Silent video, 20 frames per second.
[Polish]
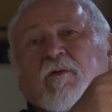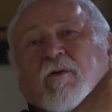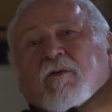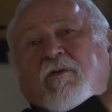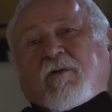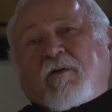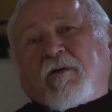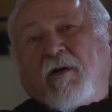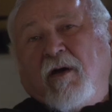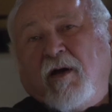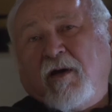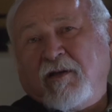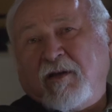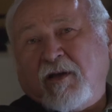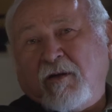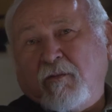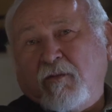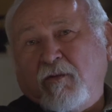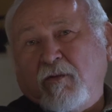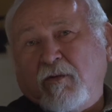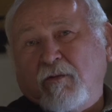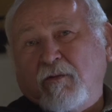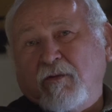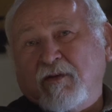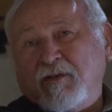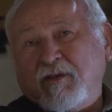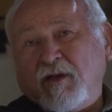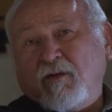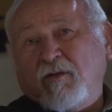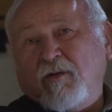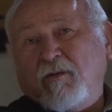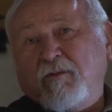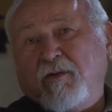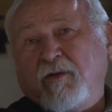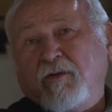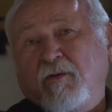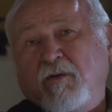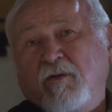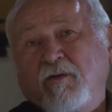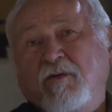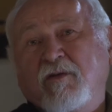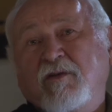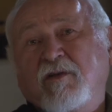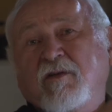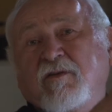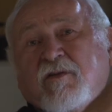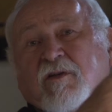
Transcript: no to, a tam było zagłębie górnicze,